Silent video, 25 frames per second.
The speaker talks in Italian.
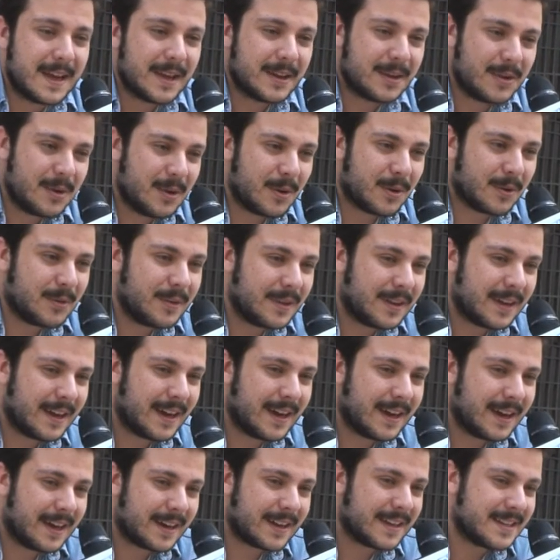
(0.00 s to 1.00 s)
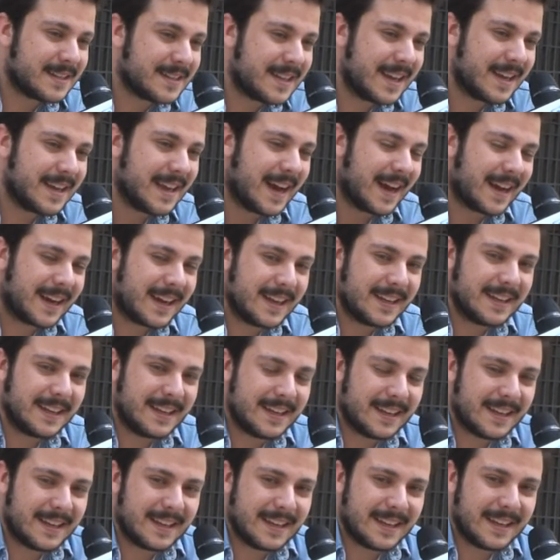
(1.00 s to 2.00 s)
non rischia neanche
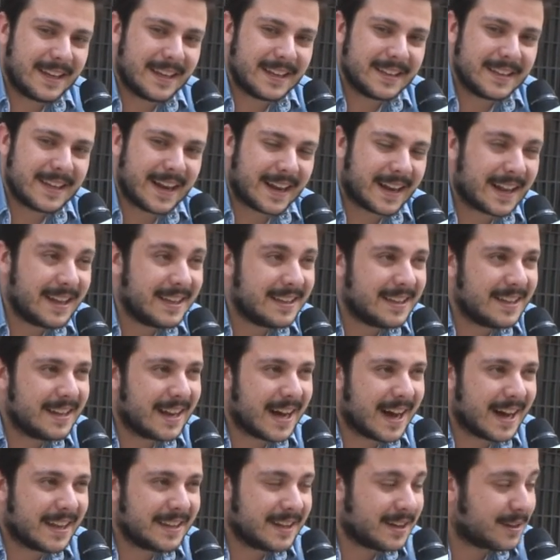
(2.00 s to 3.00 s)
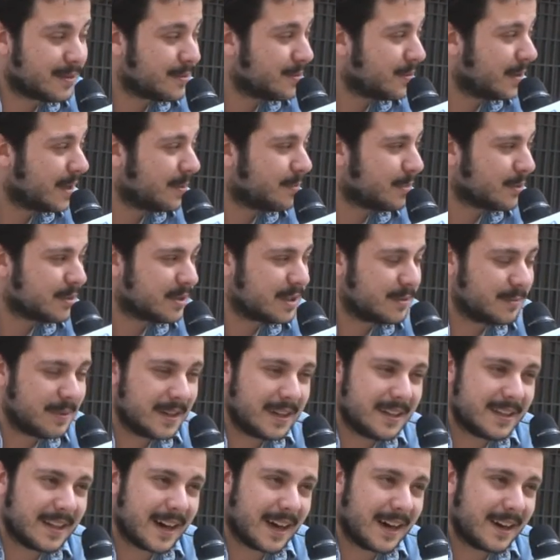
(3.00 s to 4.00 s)
di andare al di là di alcune
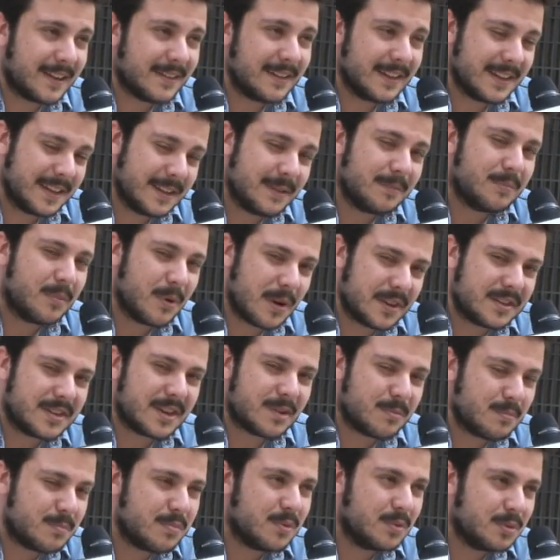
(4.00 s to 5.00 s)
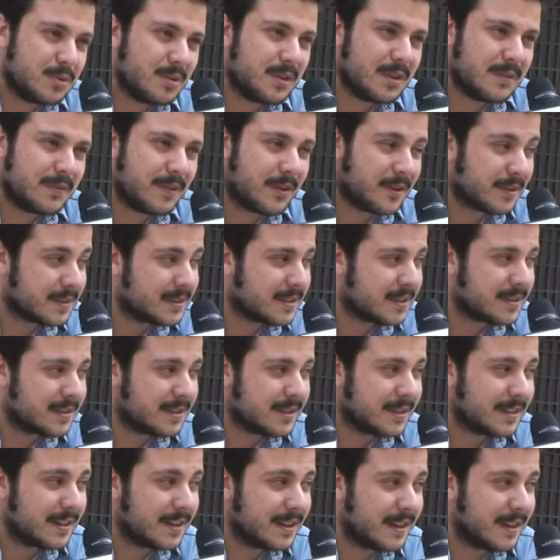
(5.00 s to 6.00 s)
possibilità, quindi può essere un punto di forza, sì.